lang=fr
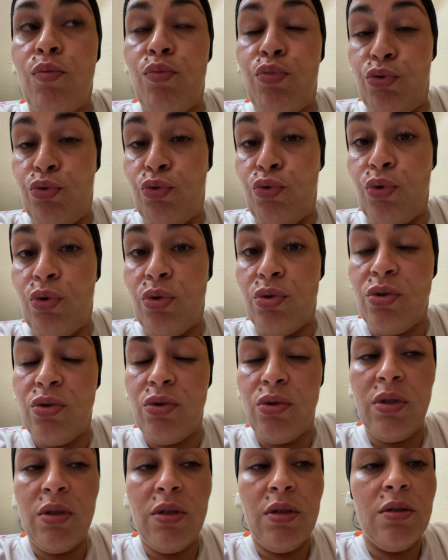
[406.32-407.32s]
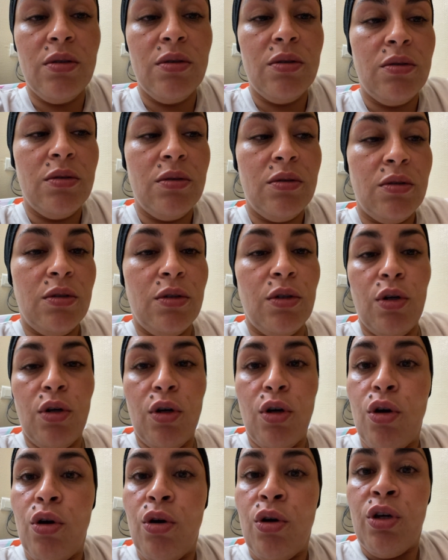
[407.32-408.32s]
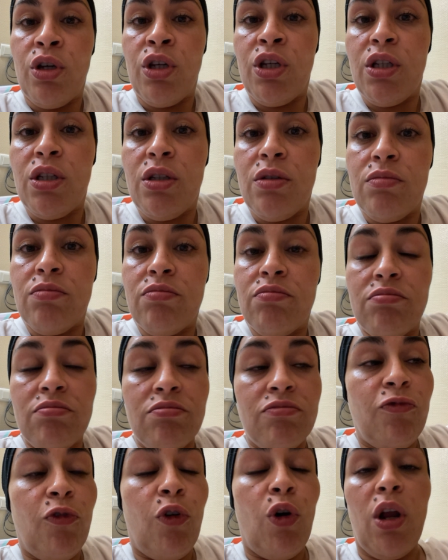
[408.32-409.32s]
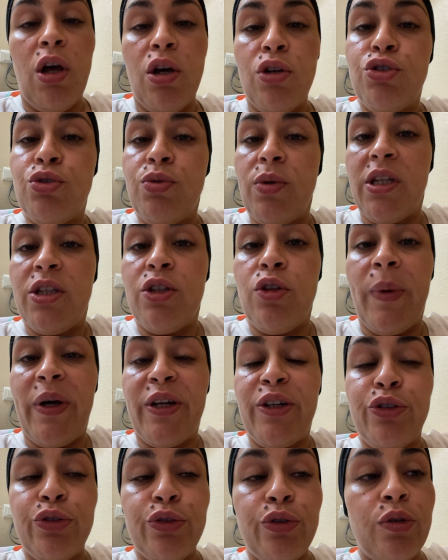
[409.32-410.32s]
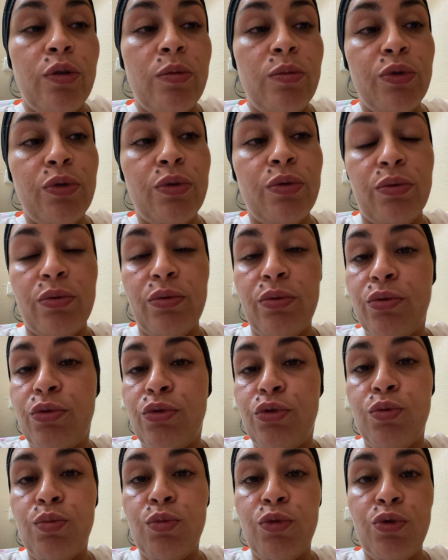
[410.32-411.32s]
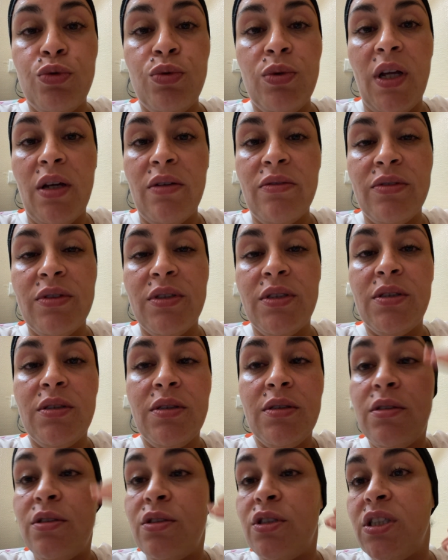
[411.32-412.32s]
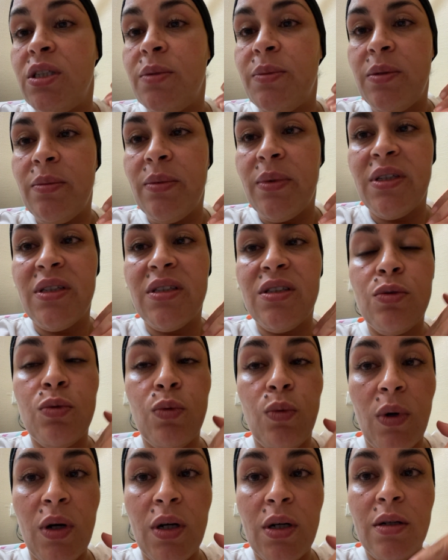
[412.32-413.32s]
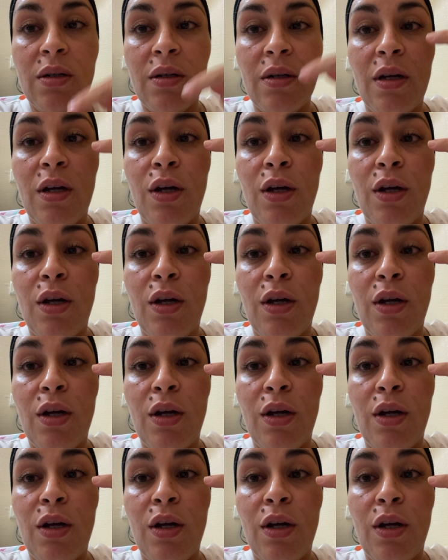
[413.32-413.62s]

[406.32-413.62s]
plus courte et voilà je suis allée dans ma chambre je me suis lavée j'ai mis mes soins